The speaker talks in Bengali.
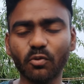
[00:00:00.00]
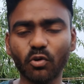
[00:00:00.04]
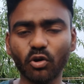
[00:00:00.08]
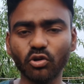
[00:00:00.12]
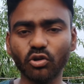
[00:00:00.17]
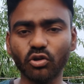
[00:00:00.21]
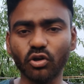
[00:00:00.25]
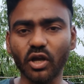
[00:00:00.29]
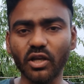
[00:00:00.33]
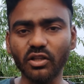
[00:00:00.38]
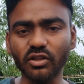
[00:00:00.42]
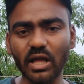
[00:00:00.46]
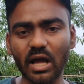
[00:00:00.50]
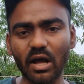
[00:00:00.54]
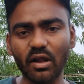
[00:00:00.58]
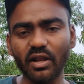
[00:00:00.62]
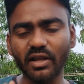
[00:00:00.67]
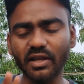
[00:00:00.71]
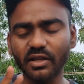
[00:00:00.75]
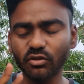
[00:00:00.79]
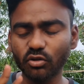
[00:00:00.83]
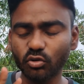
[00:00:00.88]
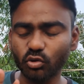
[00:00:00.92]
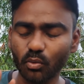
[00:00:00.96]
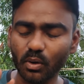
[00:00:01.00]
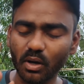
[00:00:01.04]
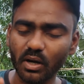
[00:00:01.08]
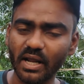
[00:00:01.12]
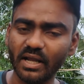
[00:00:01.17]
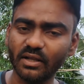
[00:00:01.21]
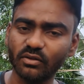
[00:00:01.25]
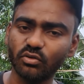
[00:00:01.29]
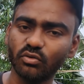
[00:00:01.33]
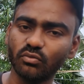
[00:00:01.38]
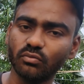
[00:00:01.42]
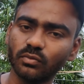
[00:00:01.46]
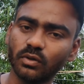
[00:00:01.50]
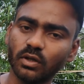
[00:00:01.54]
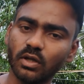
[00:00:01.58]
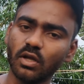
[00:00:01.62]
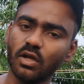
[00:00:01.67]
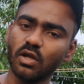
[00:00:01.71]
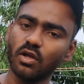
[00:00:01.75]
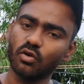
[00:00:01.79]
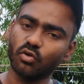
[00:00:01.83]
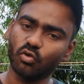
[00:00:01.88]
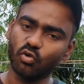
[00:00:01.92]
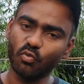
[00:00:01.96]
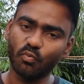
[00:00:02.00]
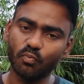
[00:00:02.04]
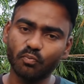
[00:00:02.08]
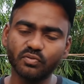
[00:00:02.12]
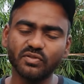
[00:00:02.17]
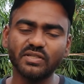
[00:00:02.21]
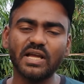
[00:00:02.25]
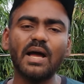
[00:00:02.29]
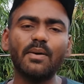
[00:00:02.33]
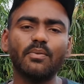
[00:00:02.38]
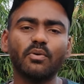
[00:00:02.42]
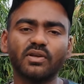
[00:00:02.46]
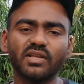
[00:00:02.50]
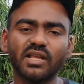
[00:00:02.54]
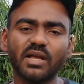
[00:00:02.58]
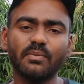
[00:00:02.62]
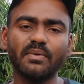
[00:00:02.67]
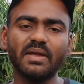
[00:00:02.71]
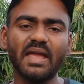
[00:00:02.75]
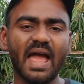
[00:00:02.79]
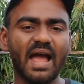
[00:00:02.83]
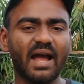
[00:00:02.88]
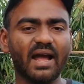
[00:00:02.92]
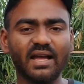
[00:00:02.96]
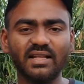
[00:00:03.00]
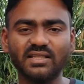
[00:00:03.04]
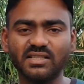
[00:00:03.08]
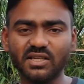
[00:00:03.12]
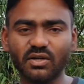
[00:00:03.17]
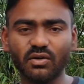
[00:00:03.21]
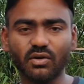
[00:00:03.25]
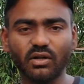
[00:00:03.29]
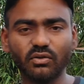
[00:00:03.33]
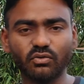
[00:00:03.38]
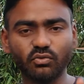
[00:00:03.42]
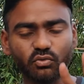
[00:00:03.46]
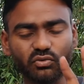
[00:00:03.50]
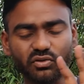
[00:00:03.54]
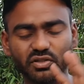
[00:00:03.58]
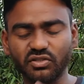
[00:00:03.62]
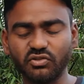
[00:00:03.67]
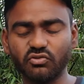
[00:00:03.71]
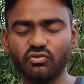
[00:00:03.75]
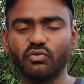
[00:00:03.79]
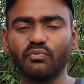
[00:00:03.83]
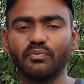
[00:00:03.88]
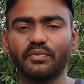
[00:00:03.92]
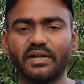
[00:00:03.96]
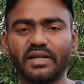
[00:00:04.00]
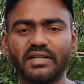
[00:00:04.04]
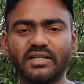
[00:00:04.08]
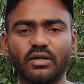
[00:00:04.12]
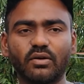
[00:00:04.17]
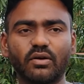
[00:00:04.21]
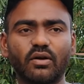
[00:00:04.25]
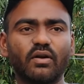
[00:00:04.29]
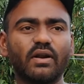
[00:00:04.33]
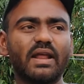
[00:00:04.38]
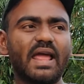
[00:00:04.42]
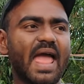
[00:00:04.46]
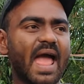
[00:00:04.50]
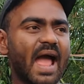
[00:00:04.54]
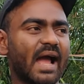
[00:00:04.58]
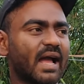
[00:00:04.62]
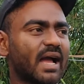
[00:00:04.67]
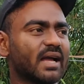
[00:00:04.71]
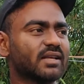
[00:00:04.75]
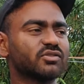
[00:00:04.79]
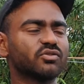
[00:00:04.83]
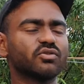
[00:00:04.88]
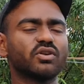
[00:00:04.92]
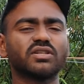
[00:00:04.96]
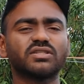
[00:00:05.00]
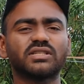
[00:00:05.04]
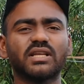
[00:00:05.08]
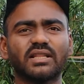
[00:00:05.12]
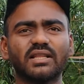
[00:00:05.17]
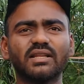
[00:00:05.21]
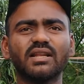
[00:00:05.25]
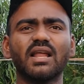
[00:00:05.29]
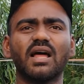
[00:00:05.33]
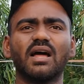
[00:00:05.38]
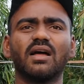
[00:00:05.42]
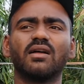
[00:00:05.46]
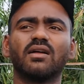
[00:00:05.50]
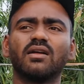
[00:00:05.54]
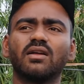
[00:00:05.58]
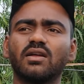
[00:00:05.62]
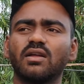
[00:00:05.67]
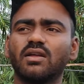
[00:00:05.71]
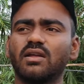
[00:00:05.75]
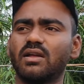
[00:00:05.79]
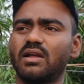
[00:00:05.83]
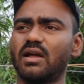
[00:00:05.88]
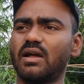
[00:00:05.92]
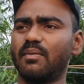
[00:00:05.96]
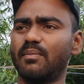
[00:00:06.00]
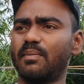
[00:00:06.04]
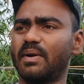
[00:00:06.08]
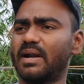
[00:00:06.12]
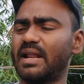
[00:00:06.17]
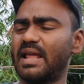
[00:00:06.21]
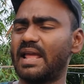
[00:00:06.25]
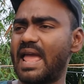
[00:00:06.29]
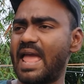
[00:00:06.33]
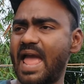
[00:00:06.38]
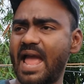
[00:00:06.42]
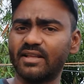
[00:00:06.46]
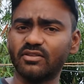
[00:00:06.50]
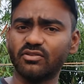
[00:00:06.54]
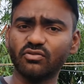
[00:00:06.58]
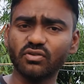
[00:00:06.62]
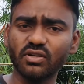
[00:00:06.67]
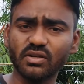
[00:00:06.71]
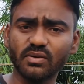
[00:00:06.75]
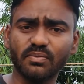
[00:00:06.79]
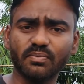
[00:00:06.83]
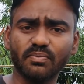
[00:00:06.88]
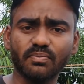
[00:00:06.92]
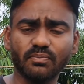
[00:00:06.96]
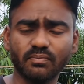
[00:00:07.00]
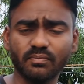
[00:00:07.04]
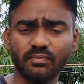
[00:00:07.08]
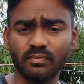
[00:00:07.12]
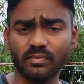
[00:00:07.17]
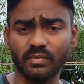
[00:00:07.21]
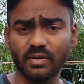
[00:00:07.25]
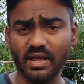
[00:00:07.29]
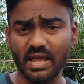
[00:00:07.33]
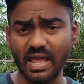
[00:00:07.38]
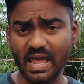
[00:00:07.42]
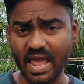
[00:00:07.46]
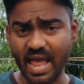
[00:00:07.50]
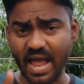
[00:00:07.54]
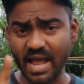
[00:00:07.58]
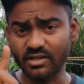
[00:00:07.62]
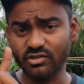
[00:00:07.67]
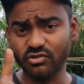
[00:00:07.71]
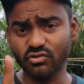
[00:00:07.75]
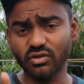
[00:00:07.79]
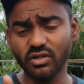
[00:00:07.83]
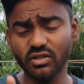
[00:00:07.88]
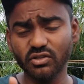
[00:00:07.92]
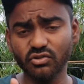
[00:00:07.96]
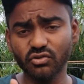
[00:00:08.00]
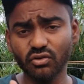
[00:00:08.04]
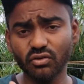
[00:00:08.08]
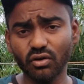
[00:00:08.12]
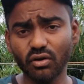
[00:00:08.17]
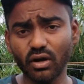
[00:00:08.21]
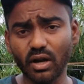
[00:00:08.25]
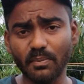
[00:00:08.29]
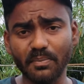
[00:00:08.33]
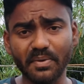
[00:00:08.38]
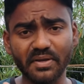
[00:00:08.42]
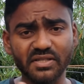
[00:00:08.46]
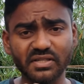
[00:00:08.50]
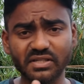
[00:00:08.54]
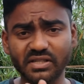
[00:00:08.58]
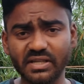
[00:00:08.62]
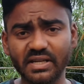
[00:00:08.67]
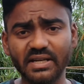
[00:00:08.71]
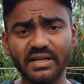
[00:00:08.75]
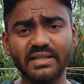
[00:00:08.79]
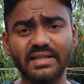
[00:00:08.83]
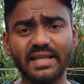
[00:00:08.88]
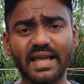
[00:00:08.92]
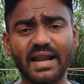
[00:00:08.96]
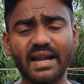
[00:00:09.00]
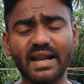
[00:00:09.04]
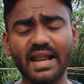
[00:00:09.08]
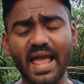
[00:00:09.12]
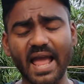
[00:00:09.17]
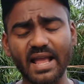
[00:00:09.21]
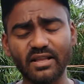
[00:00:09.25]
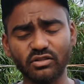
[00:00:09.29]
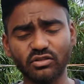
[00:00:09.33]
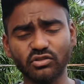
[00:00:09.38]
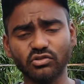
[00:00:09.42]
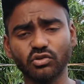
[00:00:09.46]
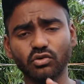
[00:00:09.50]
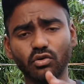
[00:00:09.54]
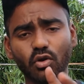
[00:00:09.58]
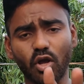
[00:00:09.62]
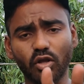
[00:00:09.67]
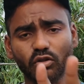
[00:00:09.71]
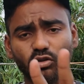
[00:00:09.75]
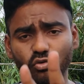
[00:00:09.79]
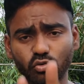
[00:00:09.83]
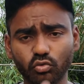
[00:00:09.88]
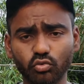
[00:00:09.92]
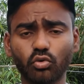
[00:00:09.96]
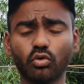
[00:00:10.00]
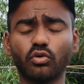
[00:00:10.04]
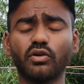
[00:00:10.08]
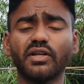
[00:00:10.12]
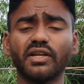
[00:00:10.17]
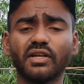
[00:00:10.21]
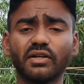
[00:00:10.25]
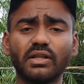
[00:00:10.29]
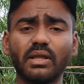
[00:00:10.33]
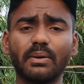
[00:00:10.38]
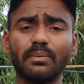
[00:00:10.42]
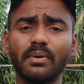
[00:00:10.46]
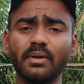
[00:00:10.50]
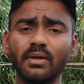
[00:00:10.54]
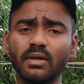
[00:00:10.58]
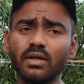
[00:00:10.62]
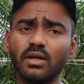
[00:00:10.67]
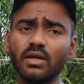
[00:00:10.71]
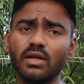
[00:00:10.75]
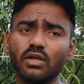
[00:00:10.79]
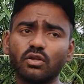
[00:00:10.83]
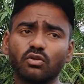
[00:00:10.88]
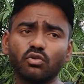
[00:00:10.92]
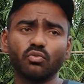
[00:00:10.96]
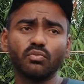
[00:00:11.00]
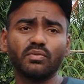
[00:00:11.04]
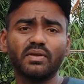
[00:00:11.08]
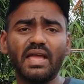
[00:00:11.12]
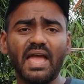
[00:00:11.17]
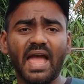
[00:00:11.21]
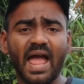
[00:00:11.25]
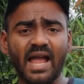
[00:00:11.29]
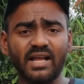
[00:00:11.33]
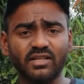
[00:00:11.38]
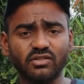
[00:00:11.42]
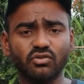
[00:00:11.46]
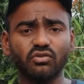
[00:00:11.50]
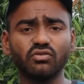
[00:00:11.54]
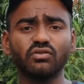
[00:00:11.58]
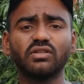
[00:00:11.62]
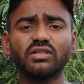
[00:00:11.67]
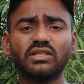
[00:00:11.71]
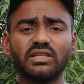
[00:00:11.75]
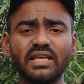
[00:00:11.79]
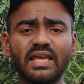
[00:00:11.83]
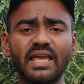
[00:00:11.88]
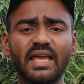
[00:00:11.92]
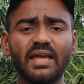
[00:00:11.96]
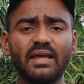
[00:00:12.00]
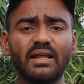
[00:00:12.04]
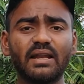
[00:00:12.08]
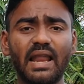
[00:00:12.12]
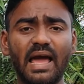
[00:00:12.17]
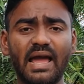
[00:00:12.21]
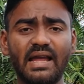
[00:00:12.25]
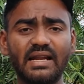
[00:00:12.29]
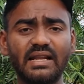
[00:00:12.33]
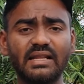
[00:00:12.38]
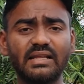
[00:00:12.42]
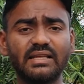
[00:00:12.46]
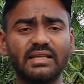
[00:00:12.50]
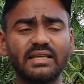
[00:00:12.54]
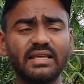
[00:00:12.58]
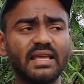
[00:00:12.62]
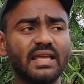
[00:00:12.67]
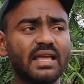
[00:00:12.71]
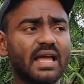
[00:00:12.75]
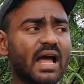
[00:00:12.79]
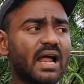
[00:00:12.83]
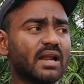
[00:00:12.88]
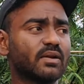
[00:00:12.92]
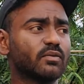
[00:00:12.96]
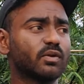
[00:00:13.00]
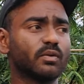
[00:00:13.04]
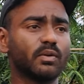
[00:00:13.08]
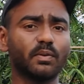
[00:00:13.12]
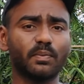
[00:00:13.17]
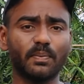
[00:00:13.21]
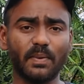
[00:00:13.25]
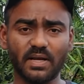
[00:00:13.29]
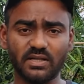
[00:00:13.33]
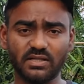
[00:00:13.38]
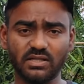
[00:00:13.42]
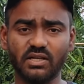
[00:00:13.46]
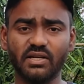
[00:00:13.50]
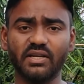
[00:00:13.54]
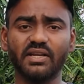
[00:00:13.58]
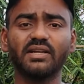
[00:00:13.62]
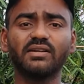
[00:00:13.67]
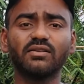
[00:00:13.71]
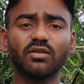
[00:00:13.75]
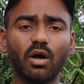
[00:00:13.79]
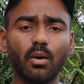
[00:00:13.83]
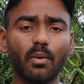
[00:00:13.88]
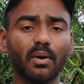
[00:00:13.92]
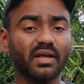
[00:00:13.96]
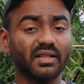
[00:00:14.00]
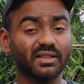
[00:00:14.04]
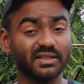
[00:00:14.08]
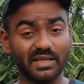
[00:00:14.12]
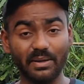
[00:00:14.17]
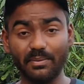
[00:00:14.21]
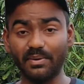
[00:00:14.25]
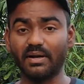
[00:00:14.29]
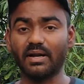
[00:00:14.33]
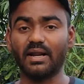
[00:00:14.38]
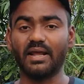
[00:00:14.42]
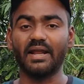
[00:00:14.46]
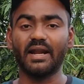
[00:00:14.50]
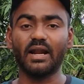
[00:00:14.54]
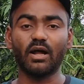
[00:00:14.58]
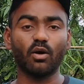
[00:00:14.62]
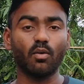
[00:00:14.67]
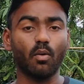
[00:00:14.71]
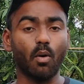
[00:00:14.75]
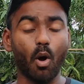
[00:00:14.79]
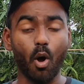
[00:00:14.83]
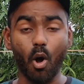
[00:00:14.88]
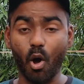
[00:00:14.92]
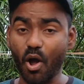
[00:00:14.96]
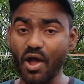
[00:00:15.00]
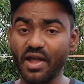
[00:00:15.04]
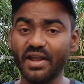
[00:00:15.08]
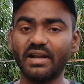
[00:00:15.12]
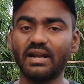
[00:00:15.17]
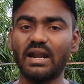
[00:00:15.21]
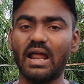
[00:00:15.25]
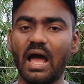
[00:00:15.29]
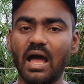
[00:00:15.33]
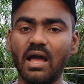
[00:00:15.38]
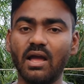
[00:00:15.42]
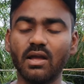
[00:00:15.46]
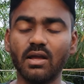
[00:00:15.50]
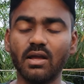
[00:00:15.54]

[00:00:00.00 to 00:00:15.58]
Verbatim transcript: প্রয়োজন হয় তাহলে কিন্তু তোমার একদম খুব চাপ হয়ে যাবে একা যেও না দু তিনজন মিলে যাও কারণ এক একজনের সাথে না মানে একজনের একজনের জন্য না বেশি টিকিট দেয় না একজনের জন্য হয়তো দুটো টিকিট দেবে তুমি একজন গিয়ে লাইনে গিয়ে আর ধরলে পাঁচশো টিকিটও আমাকে দেবে না এরকম হয় না